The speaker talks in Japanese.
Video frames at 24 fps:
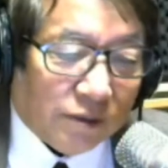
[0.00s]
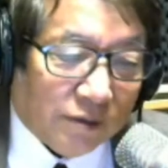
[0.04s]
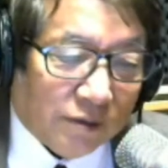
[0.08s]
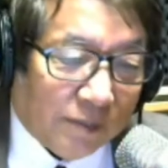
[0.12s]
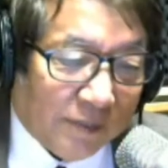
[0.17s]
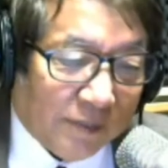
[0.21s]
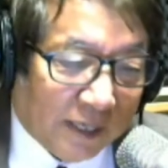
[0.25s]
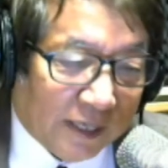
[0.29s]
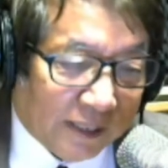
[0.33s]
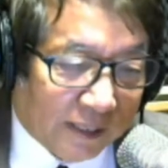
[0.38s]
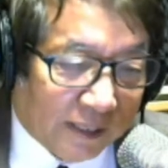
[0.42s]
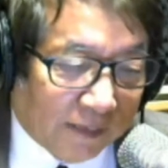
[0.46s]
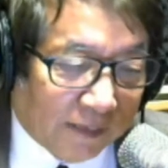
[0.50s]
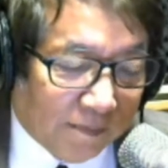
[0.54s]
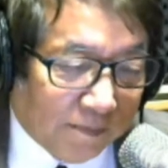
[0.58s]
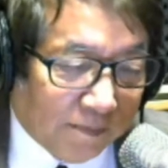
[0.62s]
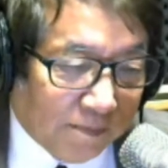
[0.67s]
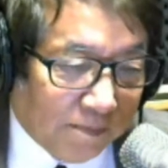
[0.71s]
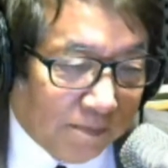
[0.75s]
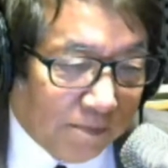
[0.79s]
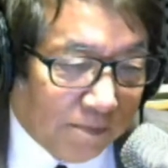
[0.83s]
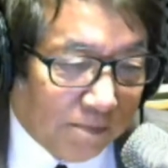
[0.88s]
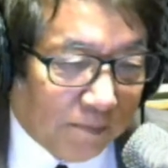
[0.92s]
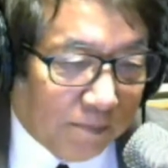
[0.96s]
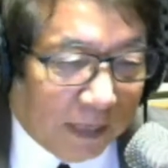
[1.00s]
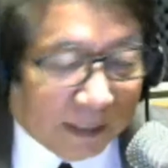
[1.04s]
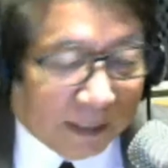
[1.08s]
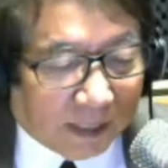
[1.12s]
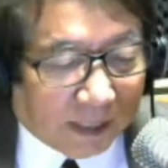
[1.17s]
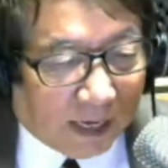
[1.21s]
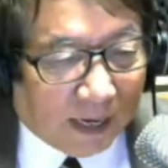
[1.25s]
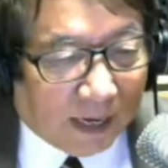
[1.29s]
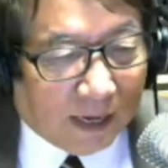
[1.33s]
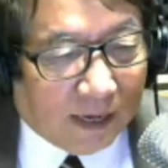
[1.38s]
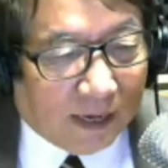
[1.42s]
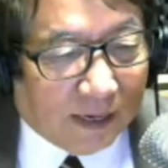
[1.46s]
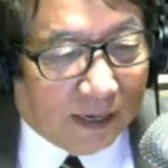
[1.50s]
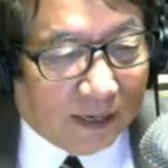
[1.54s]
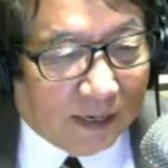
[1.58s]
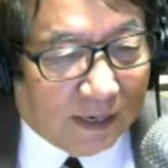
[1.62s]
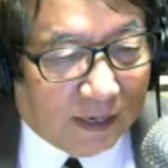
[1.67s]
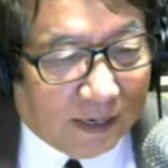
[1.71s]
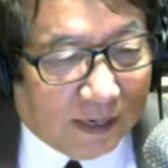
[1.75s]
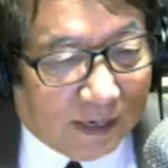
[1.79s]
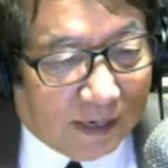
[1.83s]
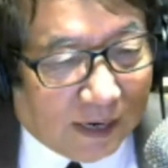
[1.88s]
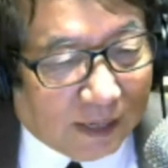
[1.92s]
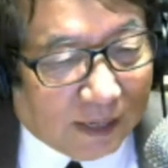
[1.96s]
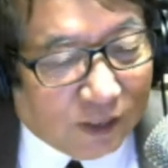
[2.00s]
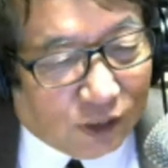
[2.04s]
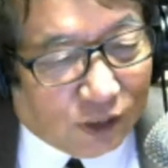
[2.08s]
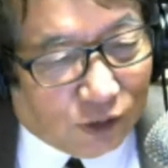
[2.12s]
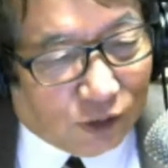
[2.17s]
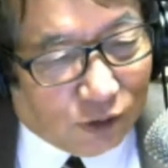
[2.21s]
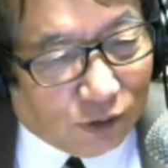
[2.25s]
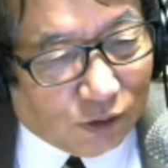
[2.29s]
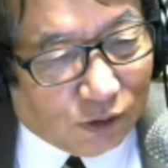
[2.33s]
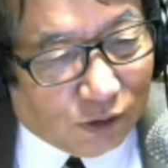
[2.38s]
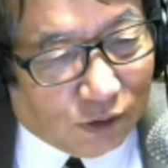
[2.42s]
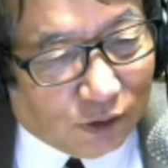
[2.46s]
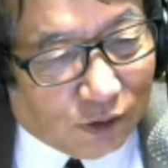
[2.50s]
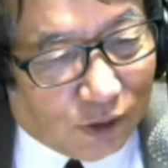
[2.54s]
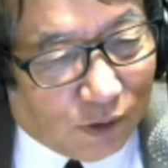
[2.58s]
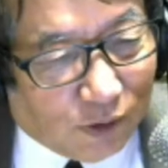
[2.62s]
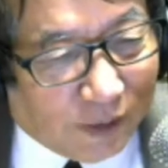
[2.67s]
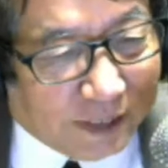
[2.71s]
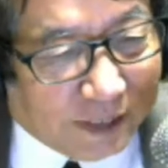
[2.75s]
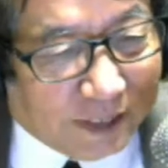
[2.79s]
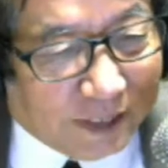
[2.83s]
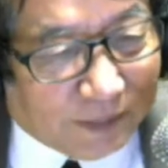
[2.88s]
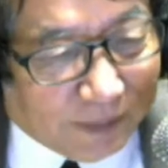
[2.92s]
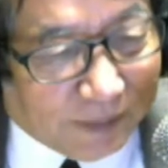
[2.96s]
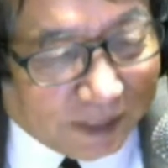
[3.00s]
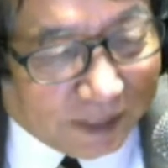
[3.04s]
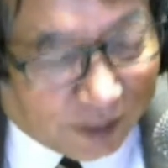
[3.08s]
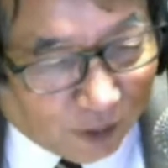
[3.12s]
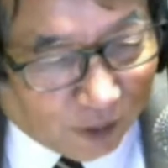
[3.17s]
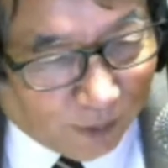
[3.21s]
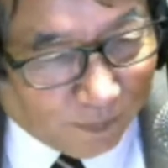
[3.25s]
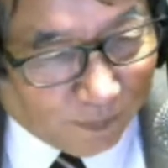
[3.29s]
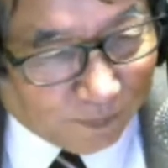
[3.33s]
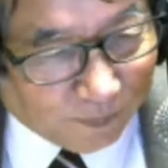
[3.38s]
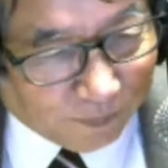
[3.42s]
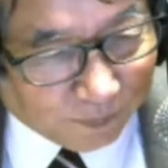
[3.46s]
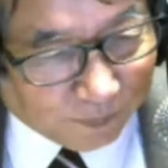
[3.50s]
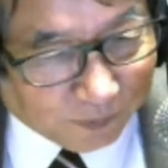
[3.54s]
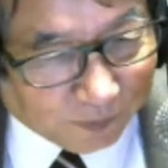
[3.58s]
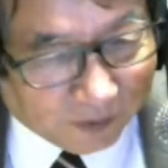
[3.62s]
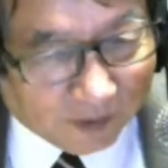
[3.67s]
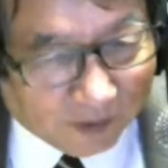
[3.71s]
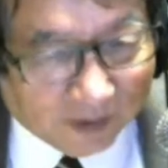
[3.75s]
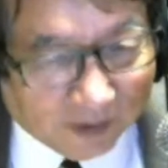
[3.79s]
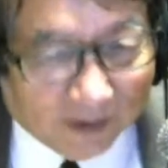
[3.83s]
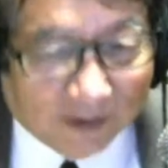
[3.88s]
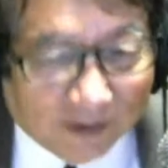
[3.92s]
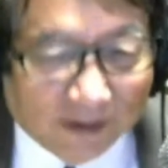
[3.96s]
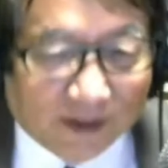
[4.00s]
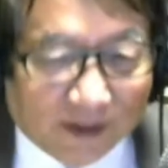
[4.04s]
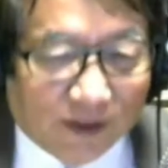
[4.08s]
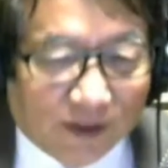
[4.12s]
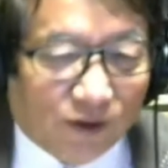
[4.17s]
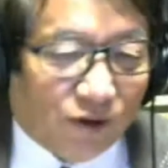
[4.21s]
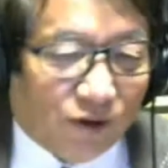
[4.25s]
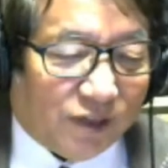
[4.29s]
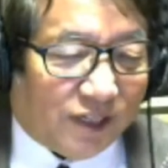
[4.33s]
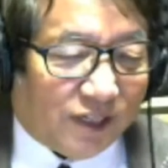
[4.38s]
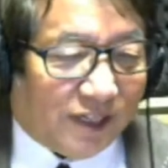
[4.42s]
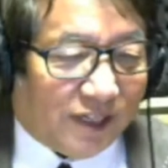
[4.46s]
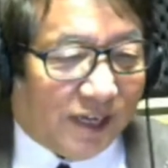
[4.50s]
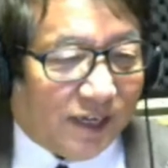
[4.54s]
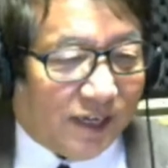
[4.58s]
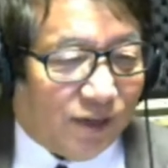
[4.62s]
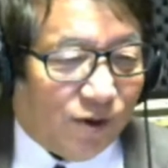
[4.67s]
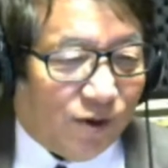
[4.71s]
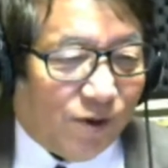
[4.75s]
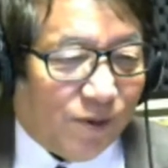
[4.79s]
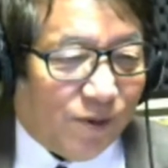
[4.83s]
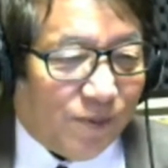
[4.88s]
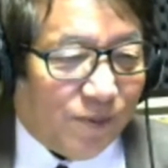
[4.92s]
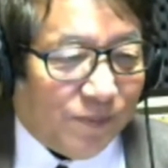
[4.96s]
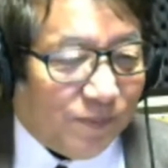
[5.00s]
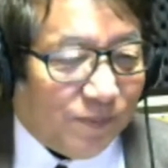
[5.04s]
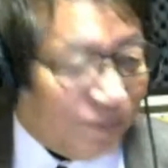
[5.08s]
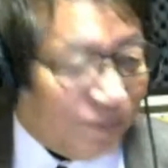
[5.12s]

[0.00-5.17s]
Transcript: 皆さんまた来週お会いしましょう。ごきげんよう。